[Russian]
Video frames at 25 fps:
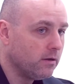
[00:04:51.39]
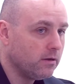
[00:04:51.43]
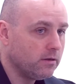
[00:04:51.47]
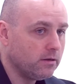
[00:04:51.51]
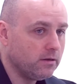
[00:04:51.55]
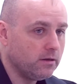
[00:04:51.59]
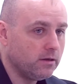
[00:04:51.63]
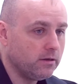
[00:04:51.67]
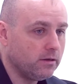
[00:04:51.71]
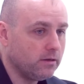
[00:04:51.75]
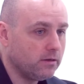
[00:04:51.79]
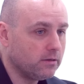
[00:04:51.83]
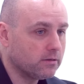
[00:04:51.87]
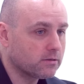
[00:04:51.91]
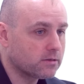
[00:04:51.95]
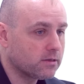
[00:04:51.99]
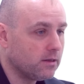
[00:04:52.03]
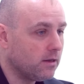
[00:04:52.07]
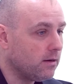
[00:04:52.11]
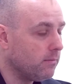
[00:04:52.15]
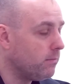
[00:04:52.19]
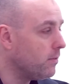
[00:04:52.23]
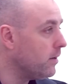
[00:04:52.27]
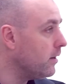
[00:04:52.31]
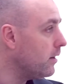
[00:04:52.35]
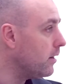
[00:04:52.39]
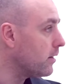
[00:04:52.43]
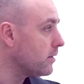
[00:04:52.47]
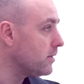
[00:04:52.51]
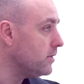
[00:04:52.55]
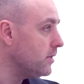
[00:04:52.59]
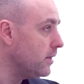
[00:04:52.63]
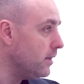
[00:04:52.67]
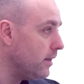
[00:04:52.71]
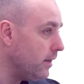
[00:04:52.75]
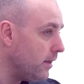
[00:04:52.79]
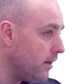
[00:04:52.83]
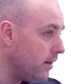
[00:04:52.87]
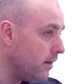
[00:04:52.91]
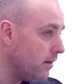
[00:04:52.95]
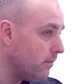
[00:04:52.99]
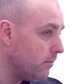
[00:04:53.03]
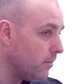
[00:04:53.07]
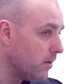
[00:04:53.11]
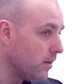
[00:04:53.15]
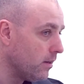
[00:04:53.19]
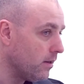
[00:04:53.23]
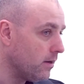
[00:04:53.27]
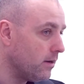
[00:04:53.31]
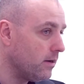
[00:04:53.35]
и слабая артиллерия
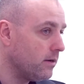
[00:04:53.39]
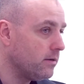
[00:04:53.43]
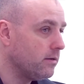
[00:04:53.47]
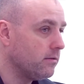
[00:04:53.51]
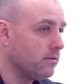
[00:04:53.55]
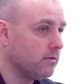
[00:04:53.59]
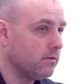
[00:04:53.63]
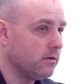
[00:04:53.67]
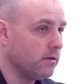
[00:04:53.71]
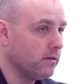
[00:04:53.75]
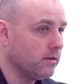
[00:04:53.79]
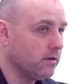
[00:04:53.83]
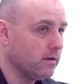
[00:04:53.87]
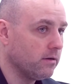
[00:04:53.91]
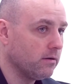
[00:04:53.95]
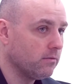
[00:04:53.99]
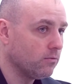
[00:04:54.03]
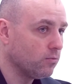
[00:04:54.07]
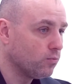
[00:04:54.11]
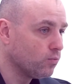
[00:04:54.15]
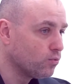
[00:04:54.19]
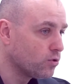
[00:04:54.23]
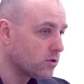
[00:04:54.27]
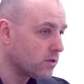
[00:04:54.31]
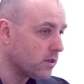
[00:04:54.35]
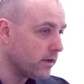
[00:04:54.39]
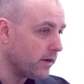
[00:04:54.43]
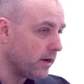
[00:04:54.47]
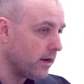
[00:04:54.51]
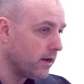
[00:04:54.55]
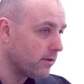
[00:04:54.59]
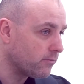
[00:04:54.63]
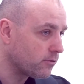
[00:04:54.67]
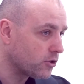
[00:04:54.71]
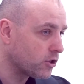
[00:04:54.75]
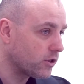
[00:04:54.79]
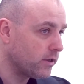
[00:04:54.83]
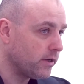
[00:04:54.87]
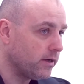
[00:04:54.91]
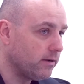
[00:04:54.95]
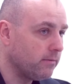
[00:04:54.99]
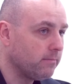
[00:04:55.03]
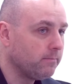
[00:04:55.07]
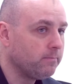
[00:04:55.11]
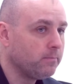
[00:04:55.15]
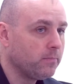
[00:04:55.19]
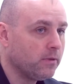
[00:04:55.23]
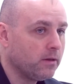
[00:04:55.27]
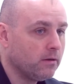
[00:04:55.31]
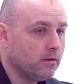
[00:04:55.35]
была, она
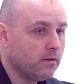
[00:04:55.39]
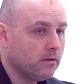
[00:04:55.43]
устаревшая,